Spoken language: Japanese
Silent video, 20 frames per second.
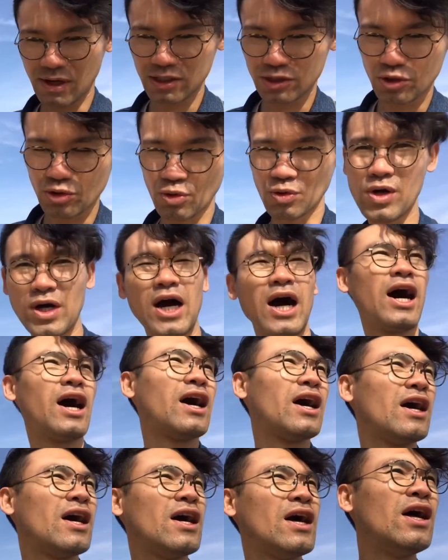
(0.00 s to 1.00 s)
ましょうか
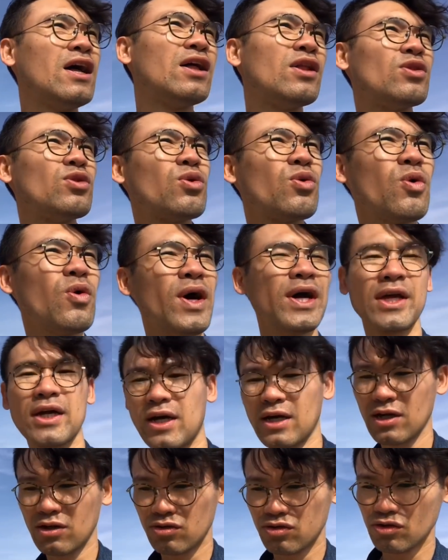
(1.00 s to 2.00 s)
どこがいい
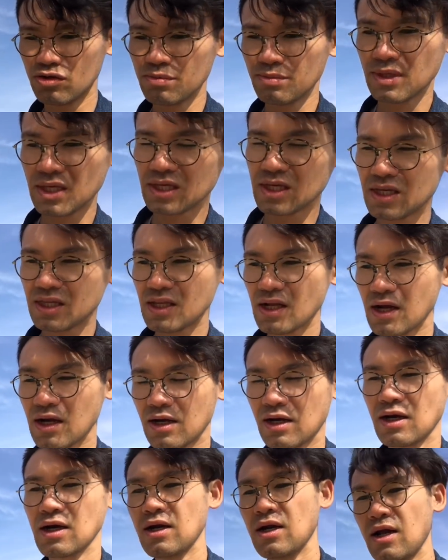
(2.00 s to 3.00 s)
かな海来た
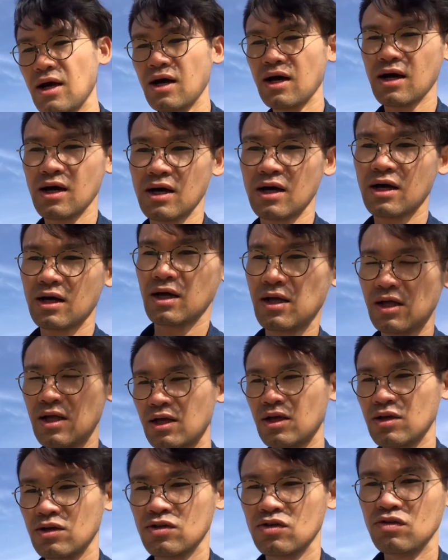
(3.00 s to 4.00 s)
から
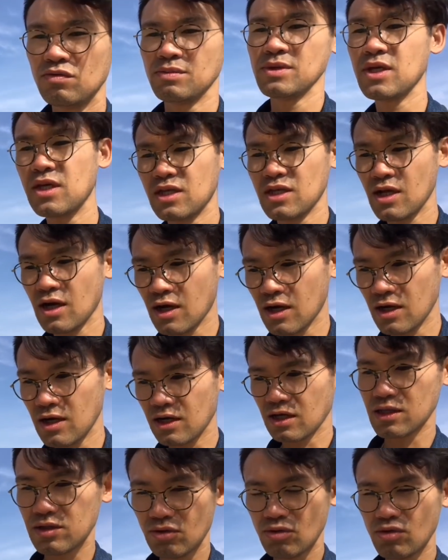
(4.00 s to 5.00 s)
海来たか
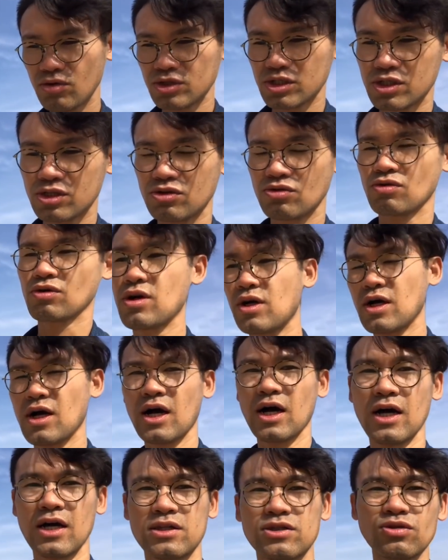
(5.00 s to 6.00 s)
らどうしよう
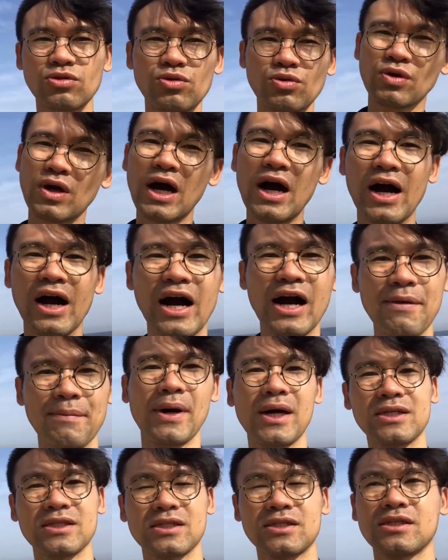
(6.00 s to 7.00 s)
かちょっと考え
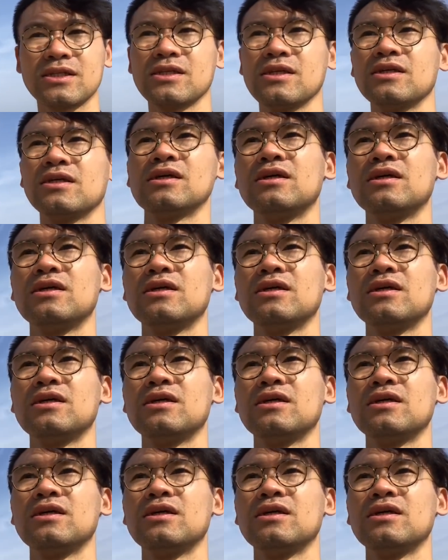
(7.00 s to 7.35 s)
ます